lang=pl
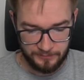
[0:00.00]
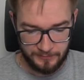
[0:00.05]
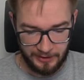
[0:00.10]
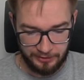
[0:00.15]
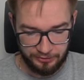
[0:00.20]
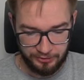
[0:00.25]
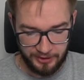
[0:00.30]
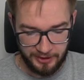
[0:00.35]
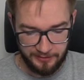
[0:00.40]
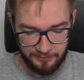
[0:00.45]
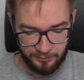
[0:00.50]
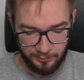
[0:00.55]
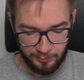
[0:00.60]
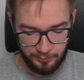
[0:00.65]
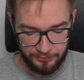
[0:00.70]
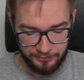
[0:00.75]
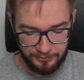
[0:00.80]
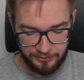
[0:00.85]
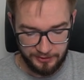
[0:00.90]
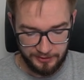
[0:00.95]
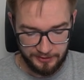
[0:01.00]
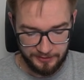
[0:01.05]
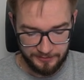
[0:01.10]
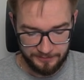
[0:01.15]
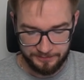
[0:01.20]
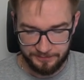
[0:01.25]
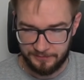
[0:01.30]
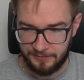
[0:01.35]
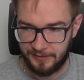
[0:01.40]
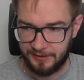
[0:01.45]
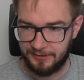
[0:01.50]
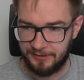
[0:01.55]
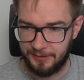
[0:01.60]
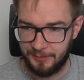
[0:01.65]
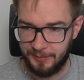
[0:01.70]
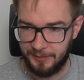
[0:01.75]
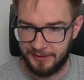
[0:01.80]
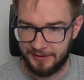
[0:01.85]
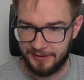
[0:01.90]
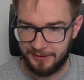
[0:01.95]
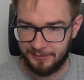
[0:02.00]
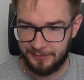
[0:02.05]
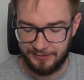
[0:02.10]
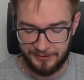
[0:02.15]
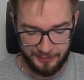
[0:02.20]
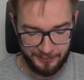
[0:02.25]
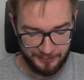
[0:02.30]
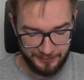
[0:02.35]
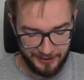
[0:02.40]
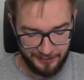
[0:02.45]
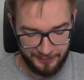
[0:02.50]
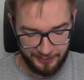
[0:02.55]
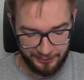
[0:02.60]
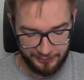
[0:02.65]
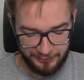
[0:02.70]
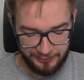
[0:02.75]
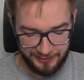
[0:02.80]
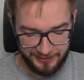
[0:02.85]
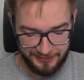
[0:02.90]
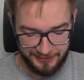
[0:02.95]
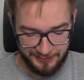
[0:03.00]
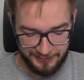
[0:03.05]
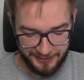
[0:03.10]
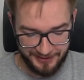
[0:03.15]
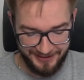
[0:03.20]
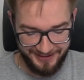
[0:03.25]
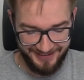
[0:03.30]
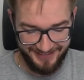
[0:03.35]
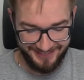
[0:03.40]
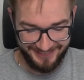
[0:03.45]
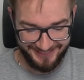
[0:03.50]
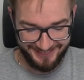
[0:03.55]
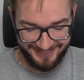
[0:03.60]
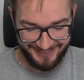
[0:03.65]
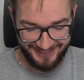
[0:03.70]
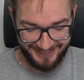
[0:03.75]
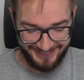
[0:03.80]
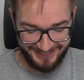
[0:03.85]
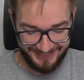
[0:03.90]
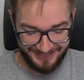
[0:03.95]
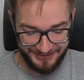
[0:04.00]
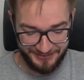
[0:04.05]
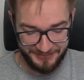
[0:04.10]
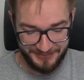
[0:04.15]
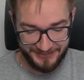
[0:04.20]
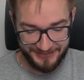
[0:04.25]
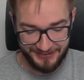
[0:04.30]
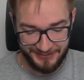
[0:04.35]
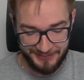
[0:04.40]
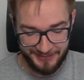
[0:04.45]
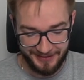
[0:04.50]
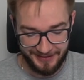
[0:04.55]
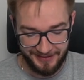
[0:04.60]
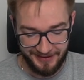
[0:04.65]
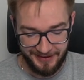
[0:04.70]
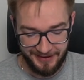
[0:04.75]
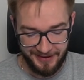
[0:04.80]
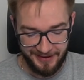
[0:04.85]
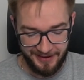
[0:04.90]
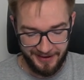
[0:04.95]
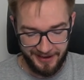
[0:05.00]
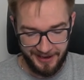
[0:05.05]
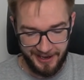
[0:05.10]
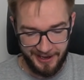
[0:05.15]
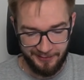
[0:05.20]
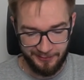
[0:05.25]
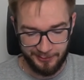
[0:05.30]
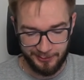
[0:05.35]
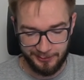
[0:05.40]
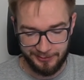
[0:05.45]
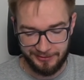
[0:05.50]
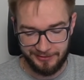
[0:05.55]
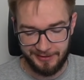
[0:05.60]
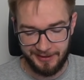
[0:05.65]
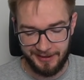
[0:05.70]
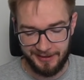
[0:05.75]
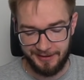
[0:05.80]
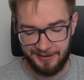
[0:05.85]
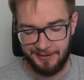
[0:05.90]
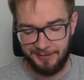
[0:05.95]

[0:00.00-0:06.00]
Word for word: naszej ewolucji, nie pamiętam, zapomniałem jak on się nazywa. Także zróbmy sobie ewolucję,